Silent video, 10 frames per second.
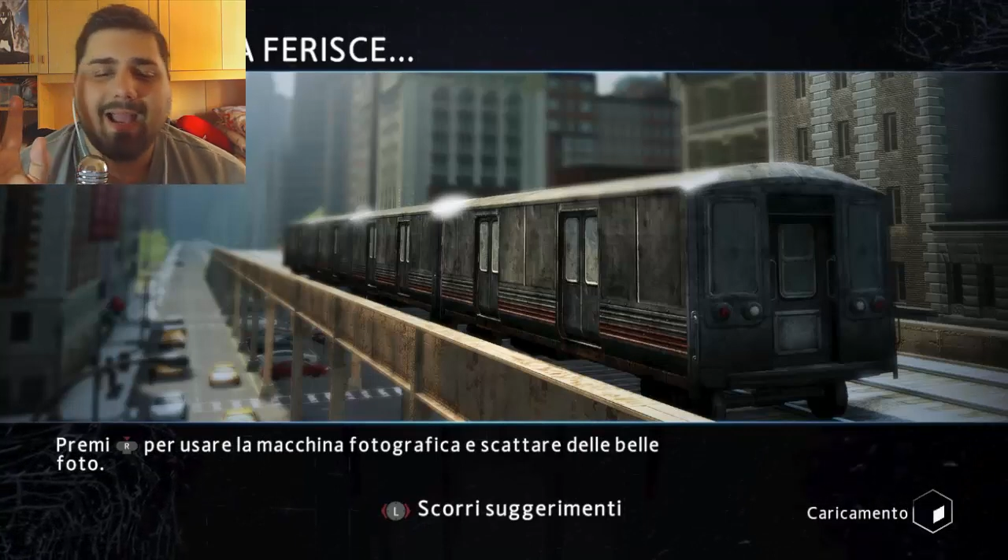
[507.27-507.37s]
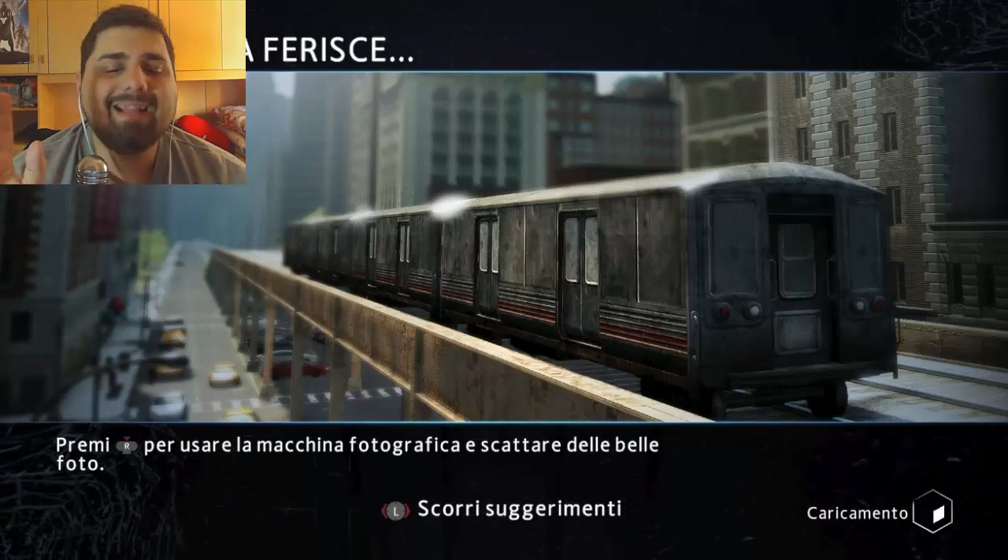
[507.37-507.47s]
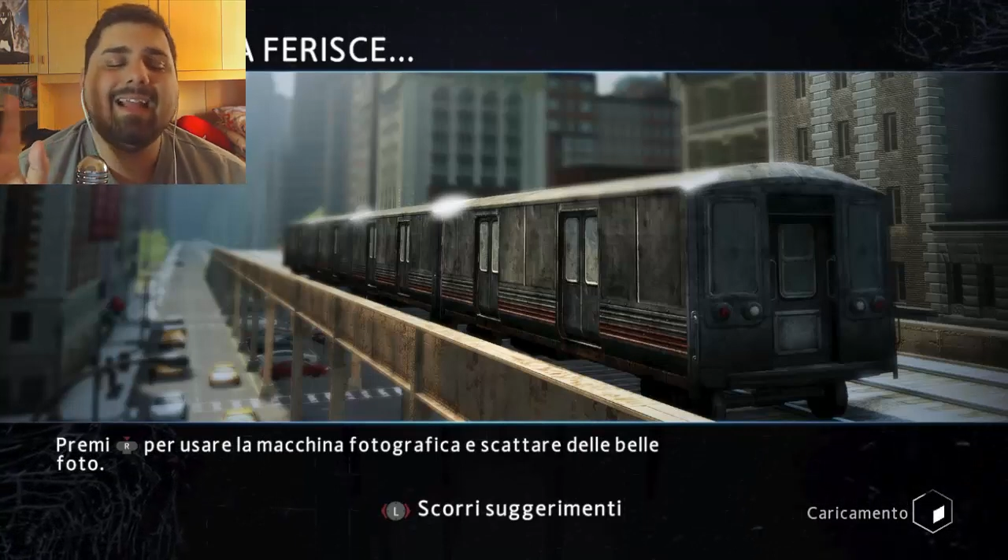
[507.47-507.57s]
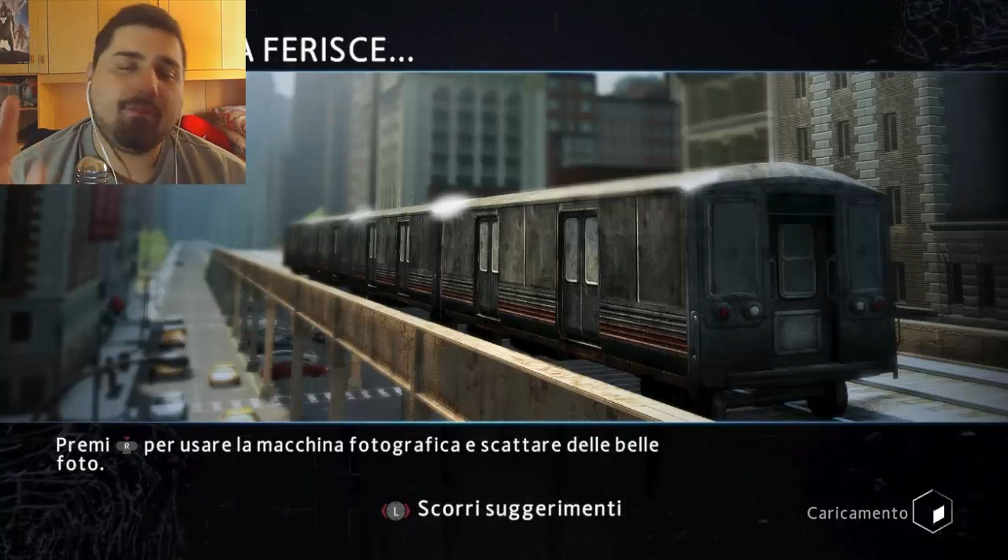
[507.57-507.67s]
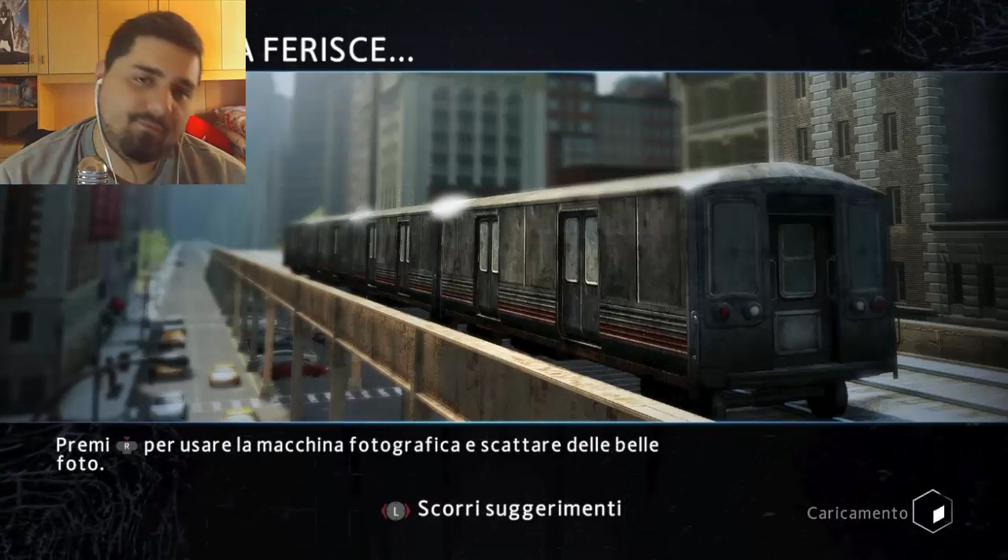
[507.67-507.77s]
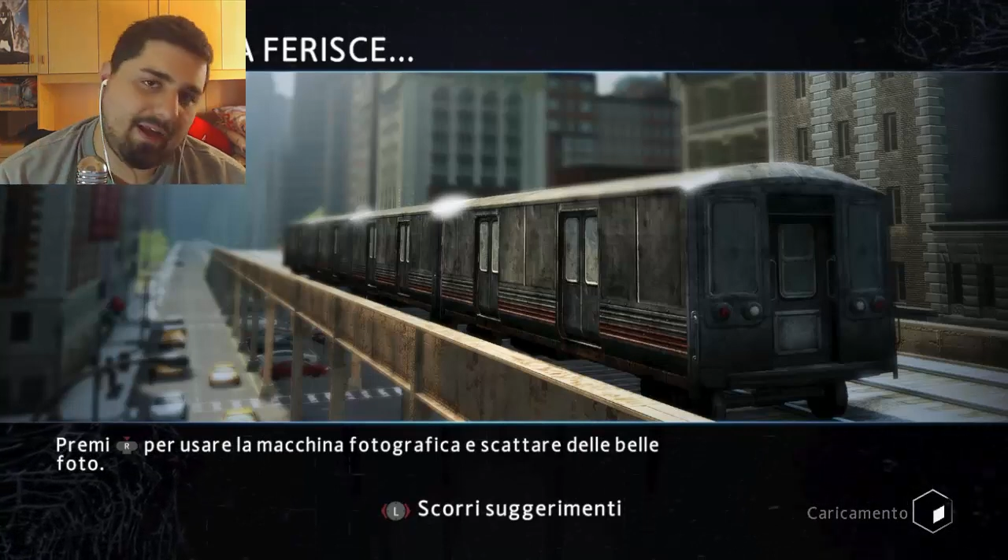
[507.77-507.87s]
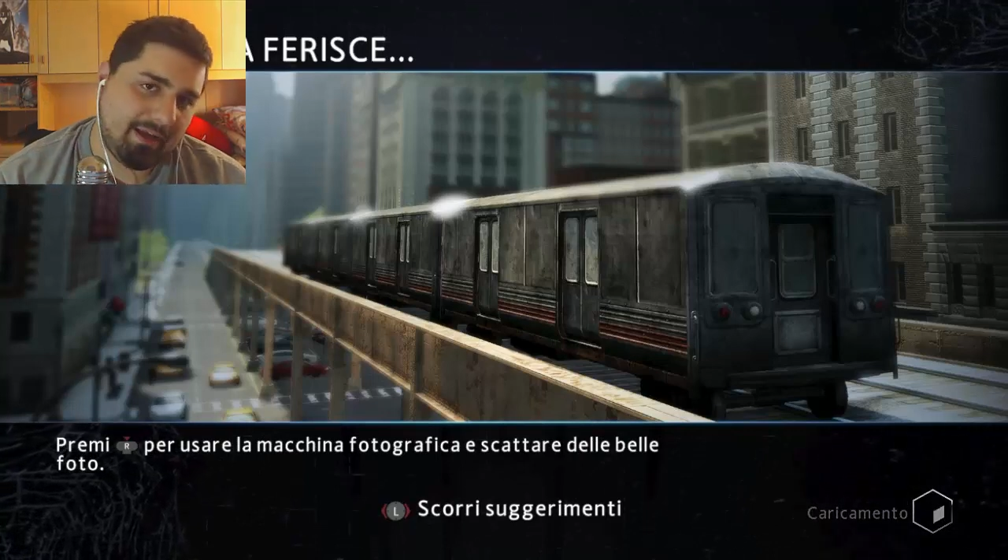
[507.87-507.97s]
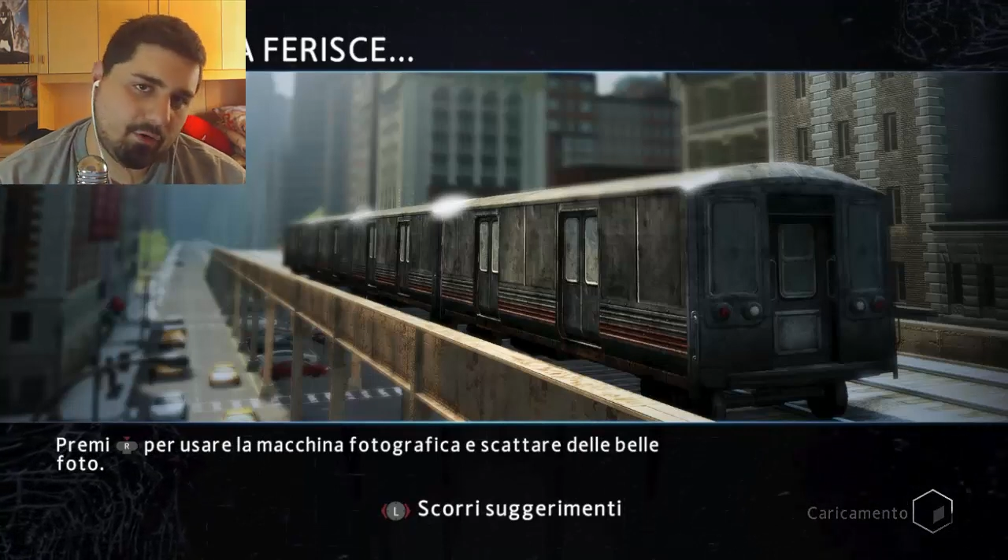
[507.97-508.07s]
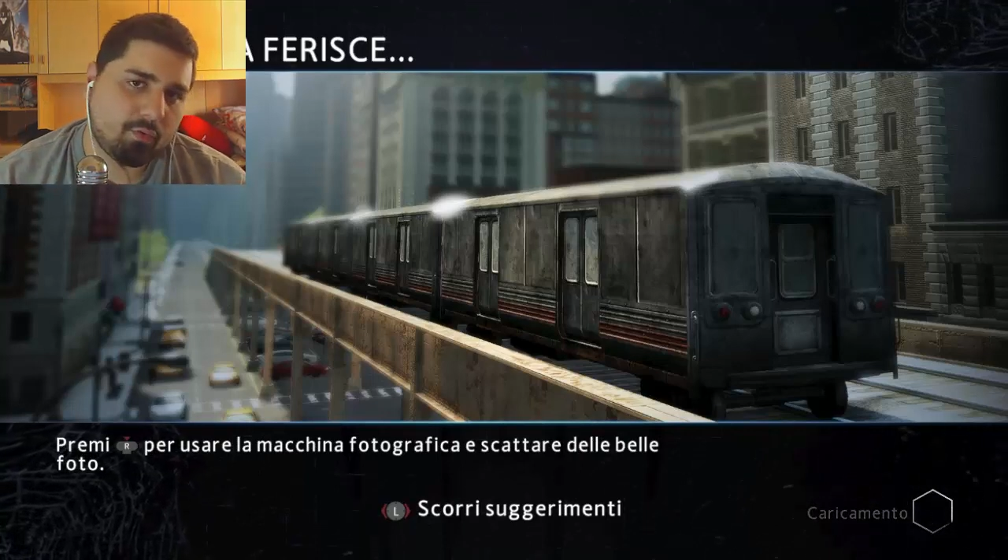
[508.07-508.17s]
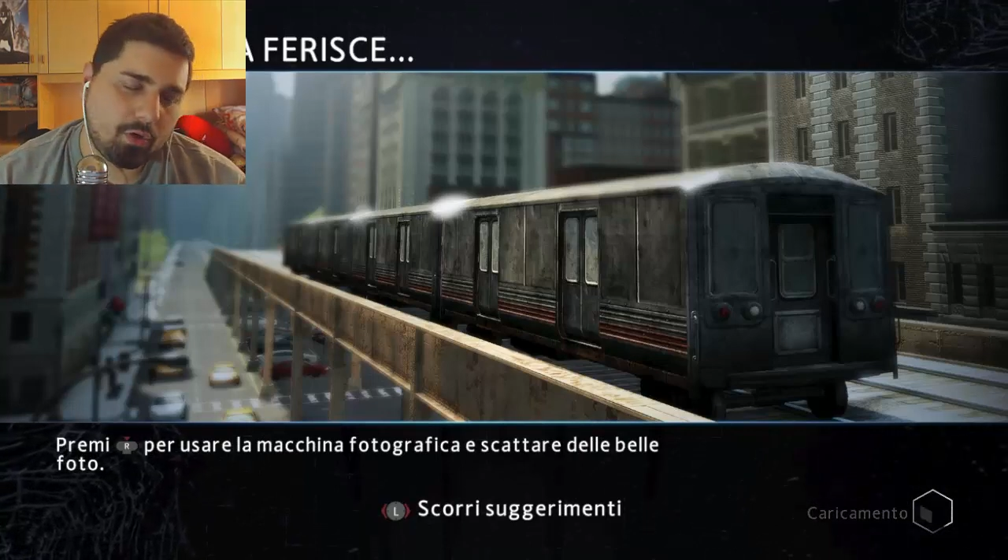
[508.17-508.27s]
Ed è
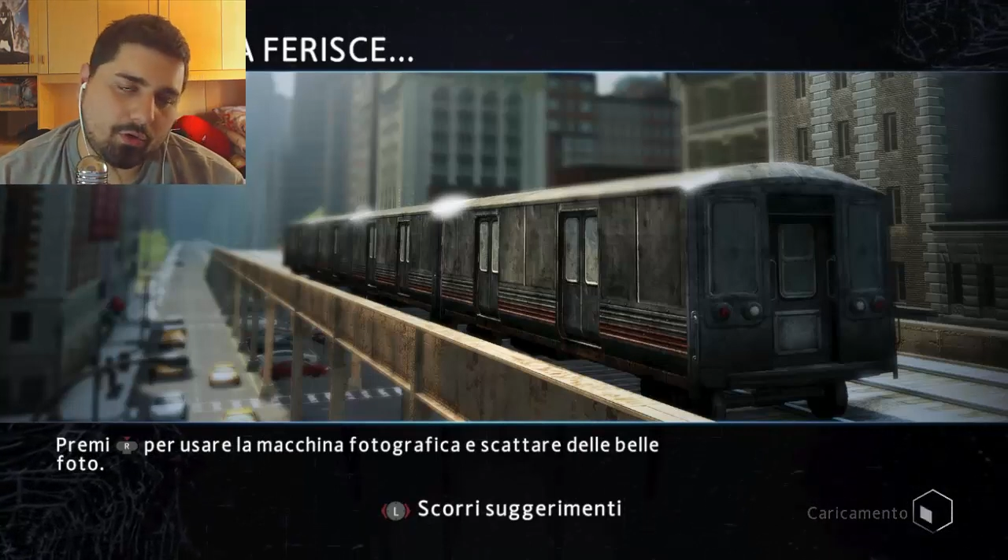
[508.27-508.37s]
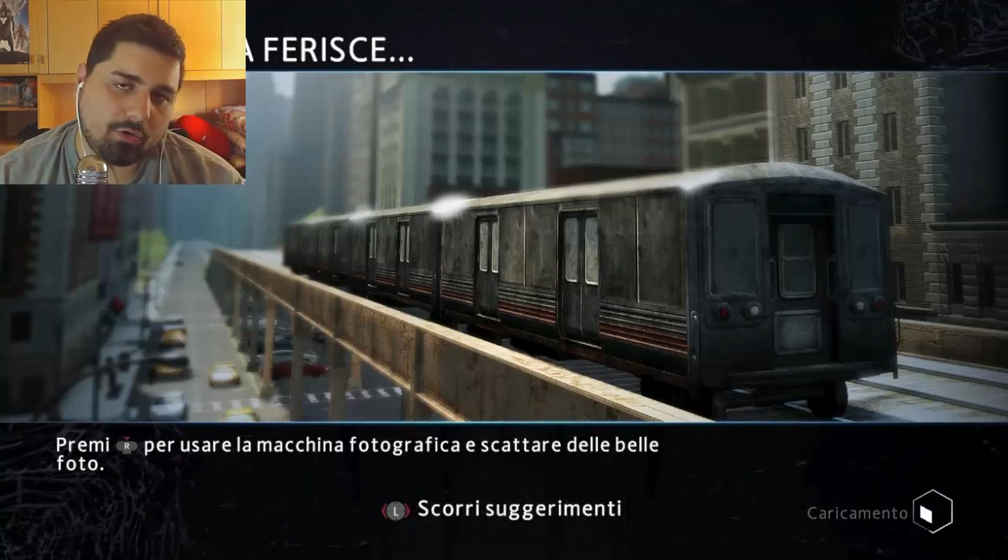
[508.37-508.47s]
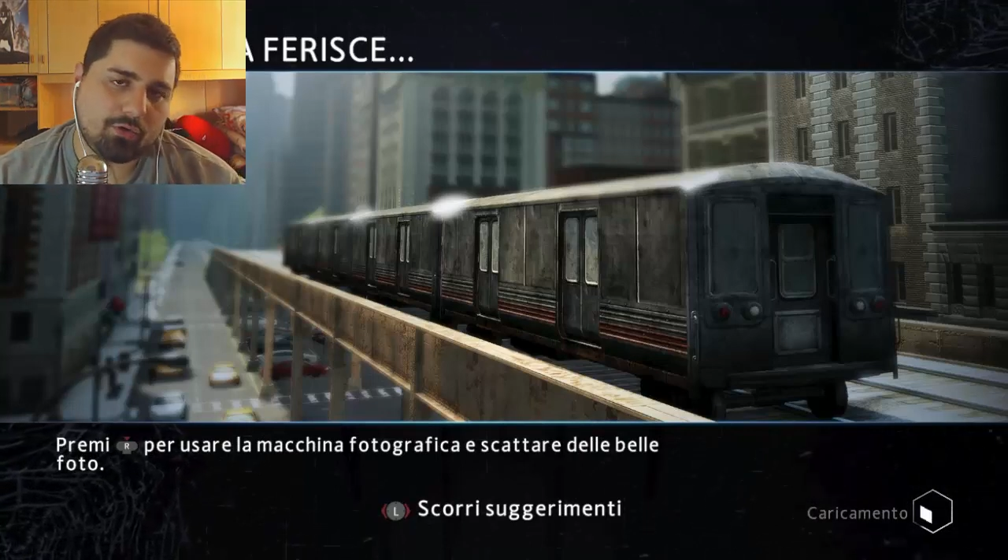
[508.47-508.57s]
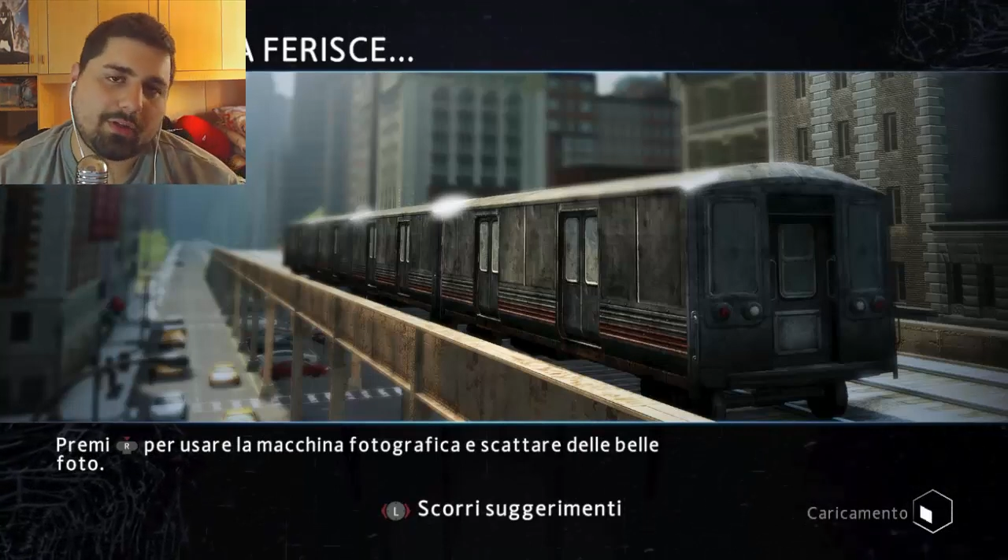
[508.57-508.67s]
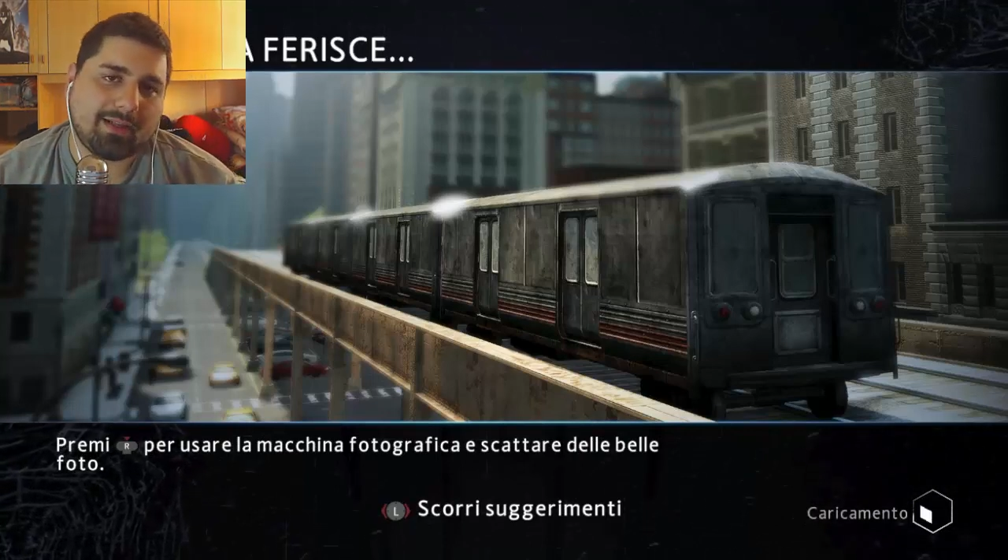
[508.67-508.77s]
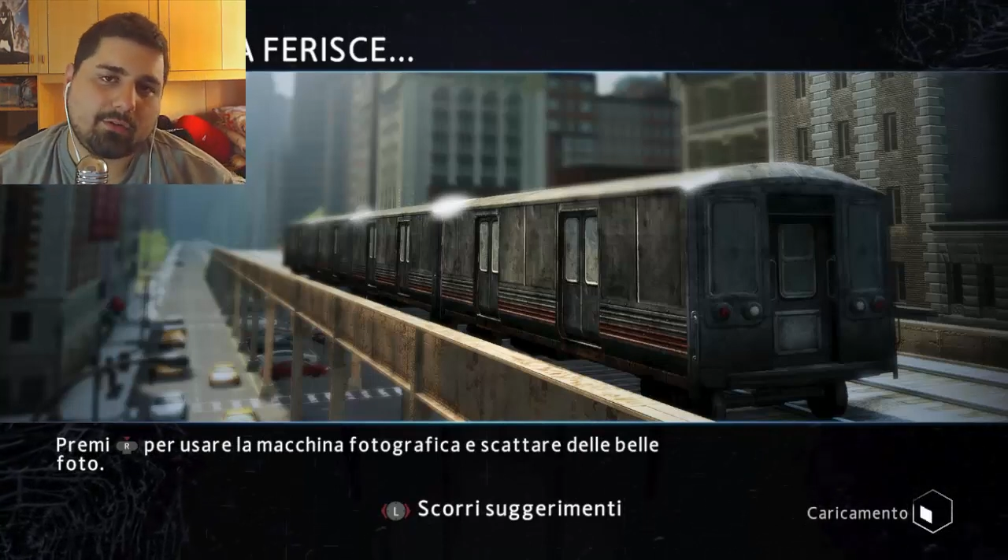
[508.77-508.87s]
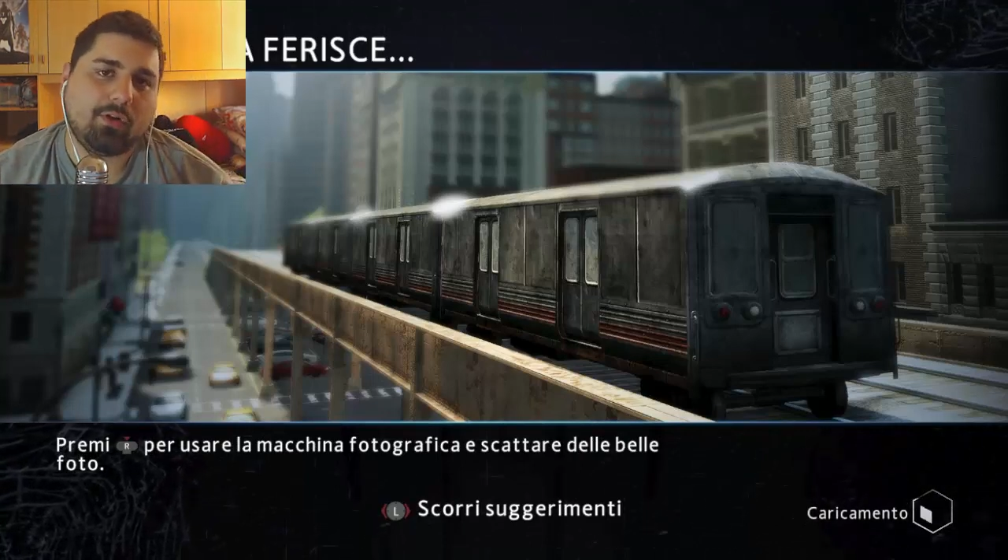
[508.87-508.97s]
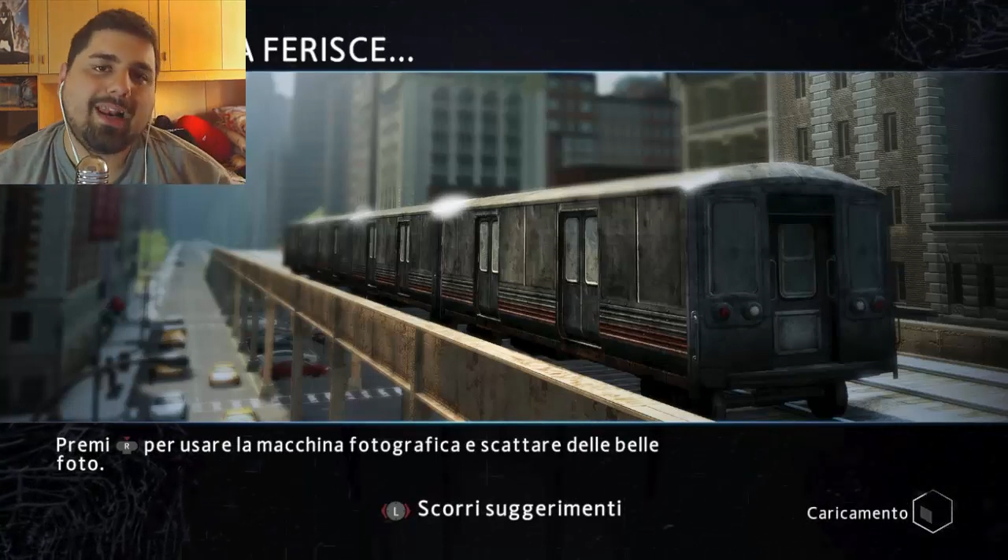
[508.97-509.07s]
vero quello che ho notato.